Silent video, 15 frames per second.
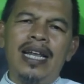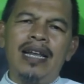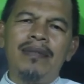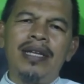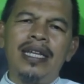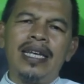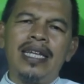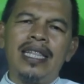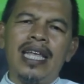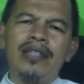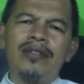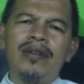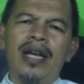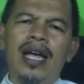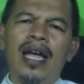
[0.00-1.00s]
dalam diri
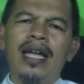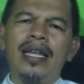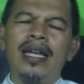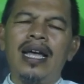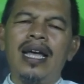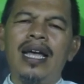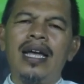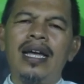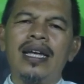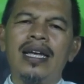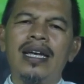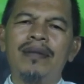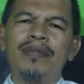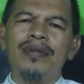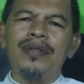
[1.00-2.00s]
kita juga ada
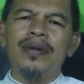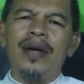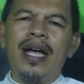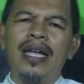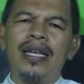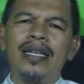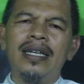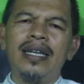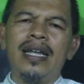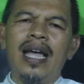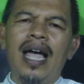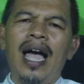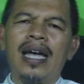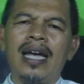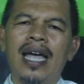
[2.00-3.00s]
kebutuhan
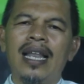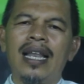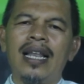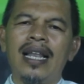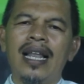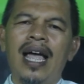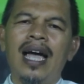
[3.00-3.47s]
akal.